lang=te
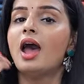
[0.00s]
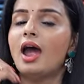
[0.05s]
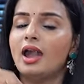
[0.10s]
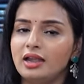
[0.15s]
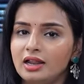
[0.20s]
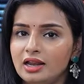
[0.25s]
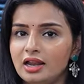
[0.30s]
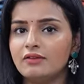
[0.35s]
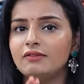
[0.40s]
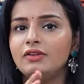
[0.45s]

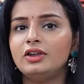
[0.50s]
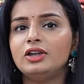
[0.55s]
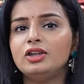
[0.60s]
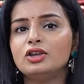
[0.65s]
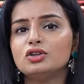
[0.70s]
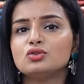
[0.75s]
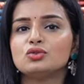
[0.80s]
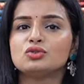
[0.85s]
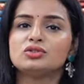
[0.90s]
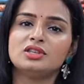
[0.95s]
అండ్ ఇలా
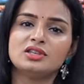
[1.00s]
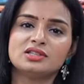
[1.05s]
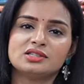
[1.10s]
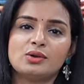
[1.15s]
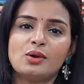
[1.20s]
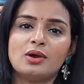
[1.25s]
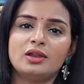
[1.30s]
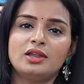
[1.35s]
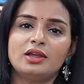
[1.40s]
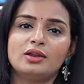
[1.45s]
వీడియో చూసి
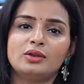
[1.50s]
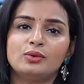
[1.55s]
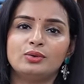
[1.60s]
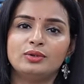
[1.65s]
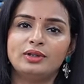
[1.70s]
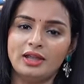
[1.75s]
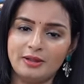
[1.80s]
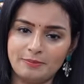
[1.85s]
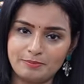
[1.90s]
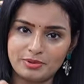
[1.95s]
తీసుకోవాలి
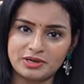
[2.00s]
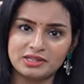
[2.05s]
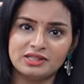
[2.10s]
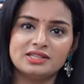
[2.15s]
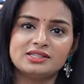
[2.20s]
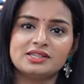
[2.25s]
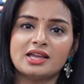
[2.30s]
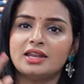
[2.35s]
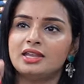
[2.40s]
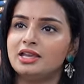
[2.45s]
అనుకుంటే
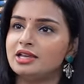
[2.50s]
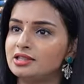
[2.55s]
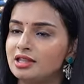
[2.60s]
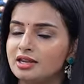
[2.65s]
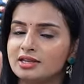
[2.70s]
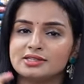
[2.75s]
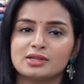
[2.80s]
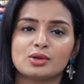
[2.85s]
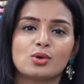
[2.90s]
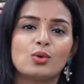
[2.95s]
ప్రతి సారీకి
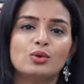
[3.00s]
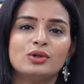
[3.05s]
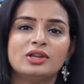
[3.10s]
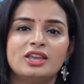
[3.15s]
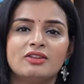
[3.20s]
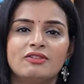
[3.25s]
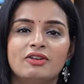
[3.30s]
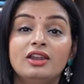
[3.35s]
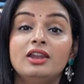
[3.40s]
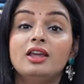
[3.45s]
దర్ ఇస్ అ కోడ్
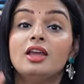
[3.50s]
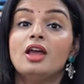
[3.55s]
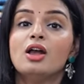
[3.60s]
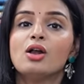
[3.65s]
గివెన్